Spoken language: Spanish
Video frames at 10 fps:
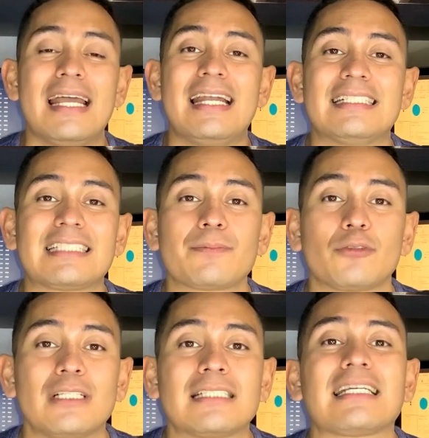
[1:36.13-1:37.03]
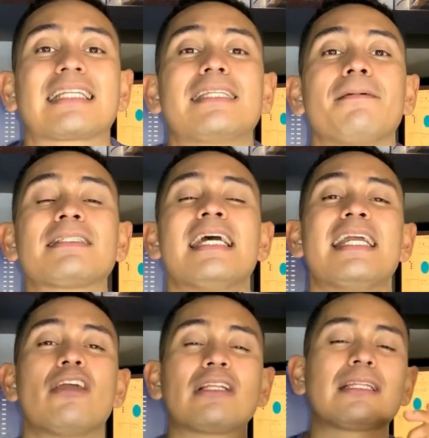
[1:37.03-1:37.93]
en estas bocinas activas
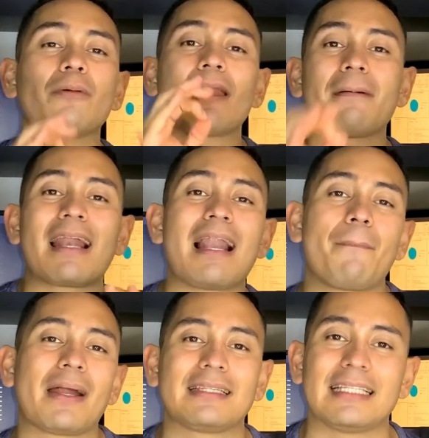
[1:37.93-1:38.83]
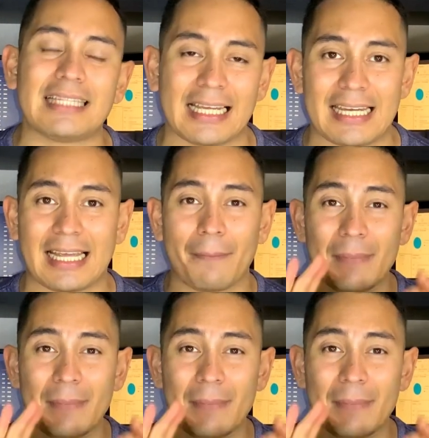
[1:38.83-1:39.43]
y ahorita te voy a llevar a la parte técnica.